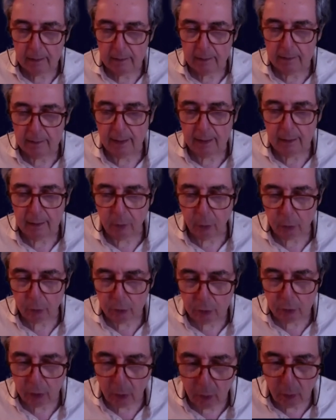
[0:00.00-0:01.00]

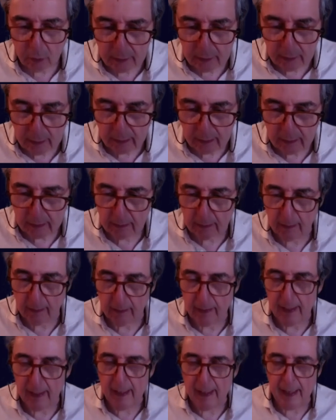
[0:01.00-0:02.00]
decostruire
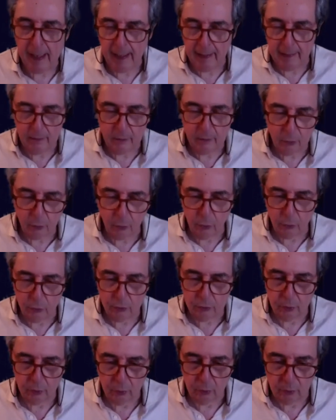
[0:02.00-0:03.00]
e a
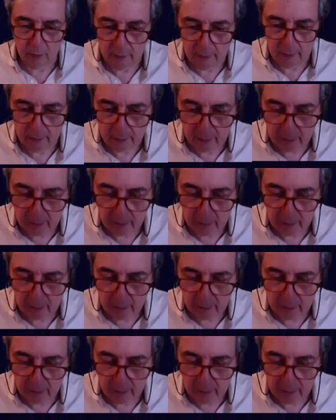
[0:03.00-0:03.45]
costruire.